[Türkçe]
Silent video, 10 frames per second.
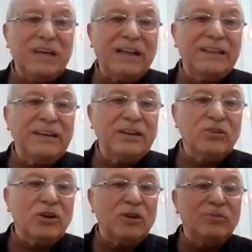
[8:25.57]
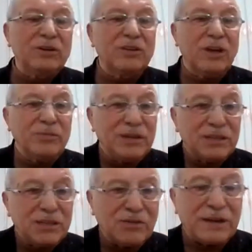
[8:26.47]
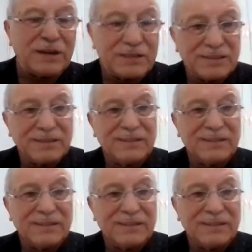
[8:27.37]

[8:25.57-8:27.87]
kendine göre bir tabiatı var.